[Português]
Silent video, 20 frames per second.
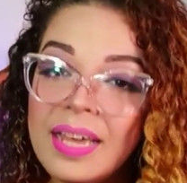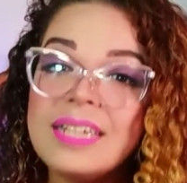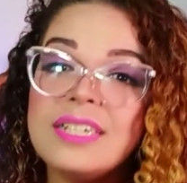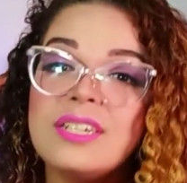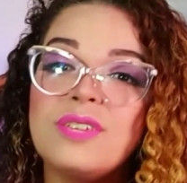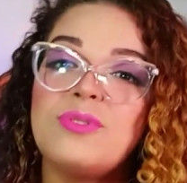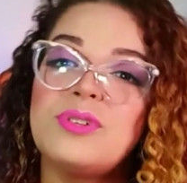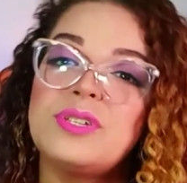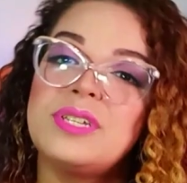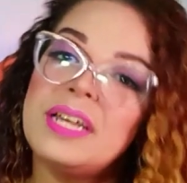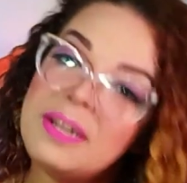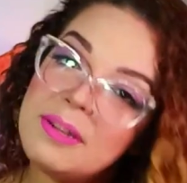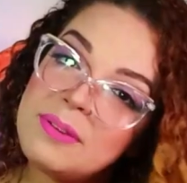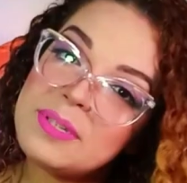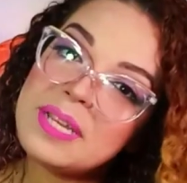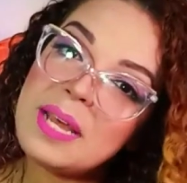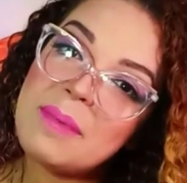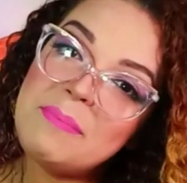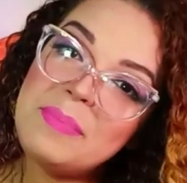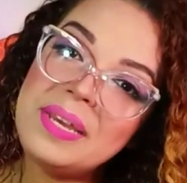Se você não
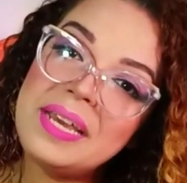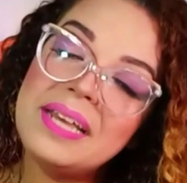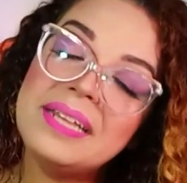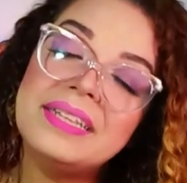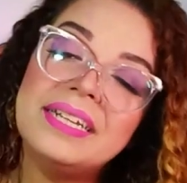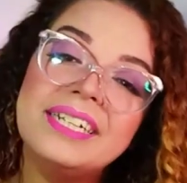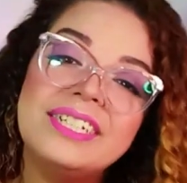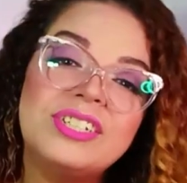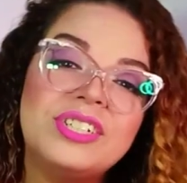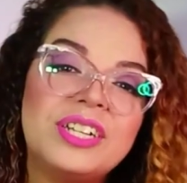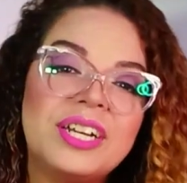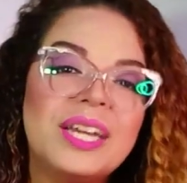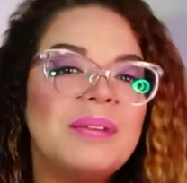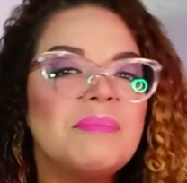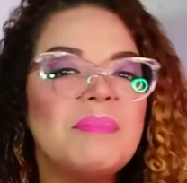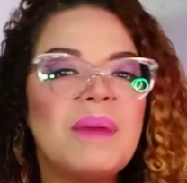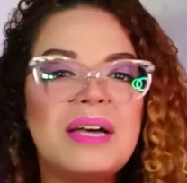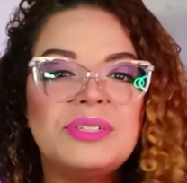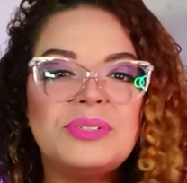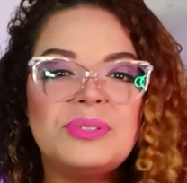sabia, deixa aqui
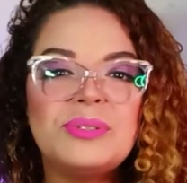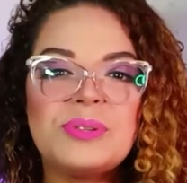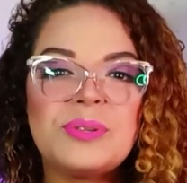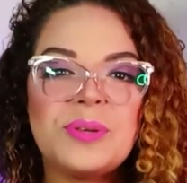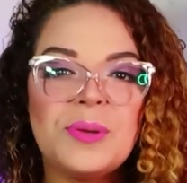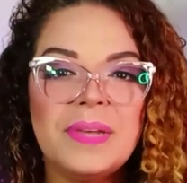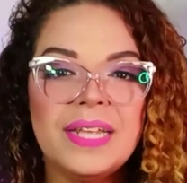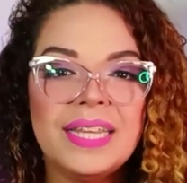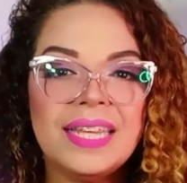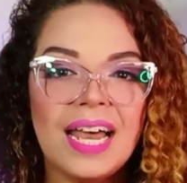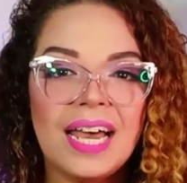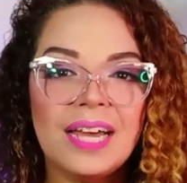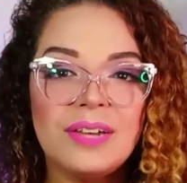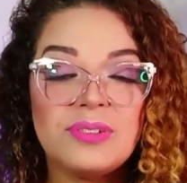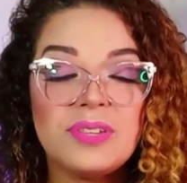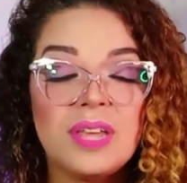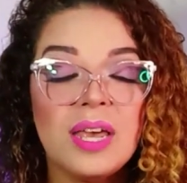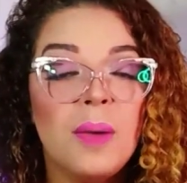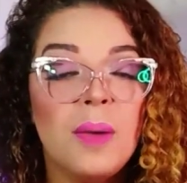embaixo nos comentários.